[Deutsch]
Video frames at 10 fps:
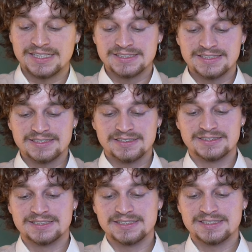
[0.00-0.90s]
das hier
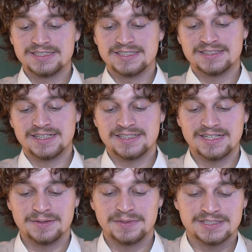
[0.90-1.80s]
sind die Nike
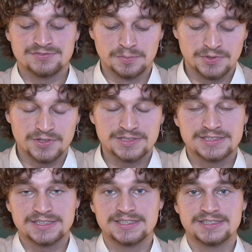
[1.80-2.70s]
Air
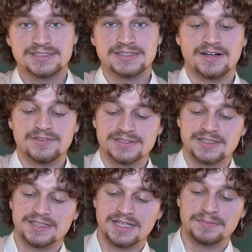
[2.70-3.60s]
95 aus
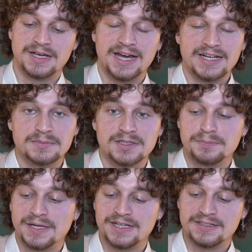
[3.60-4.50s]
dem Animal
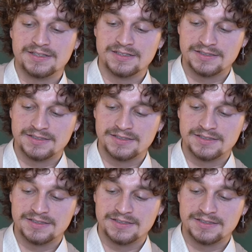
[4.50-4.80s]
Pack